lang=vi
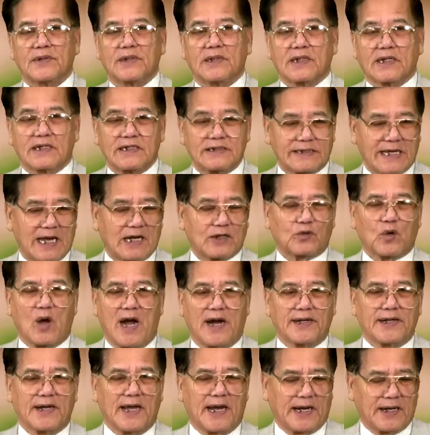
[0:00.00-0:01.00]
Cái giai thoại
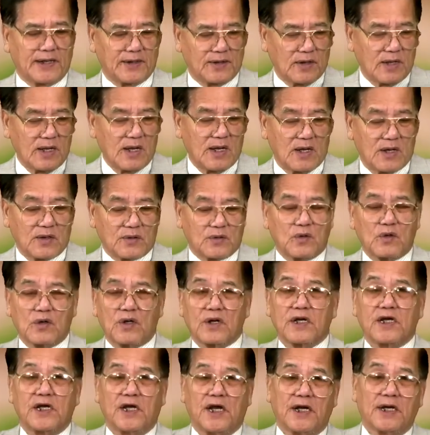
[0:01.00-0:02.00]
này nó
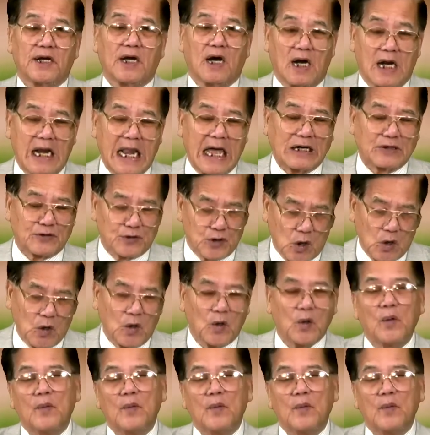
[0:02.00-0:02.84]
hiện ở làng Đổ.